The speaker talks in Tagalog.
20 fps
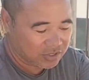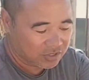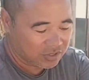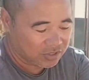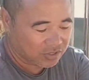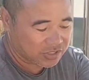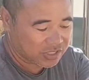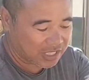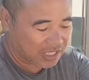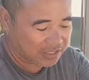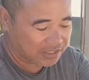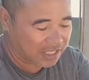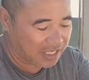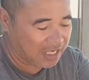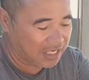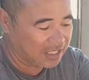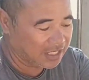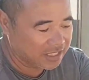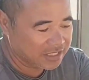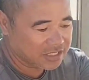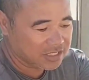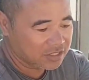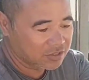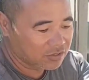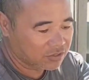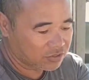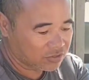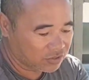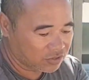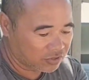no sa katagalan
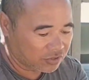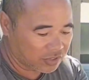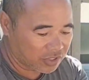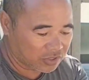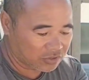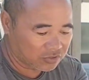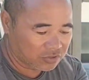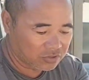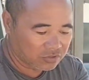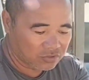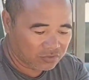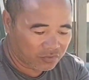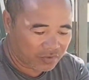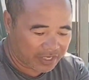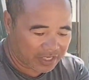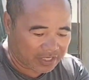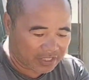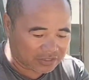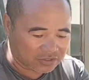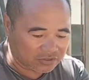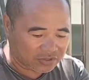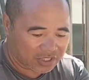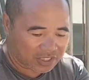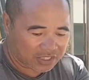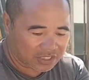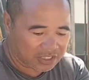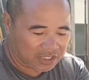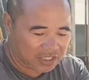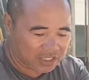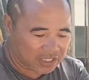siguro itong wire na to
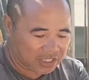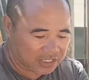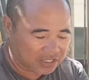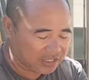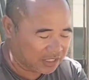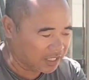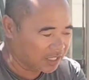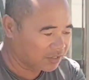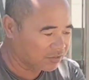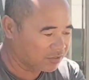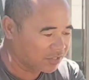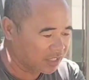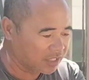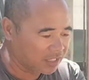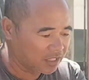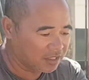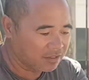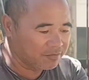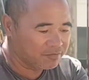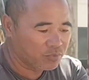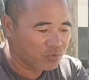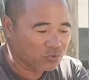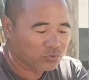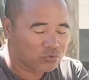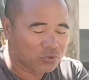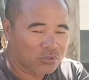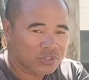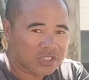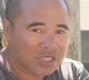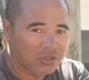ay uh, nagkaroon na ng
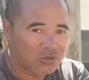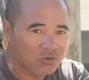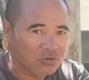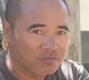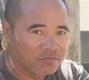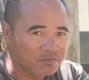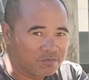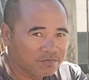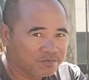tutol sa loob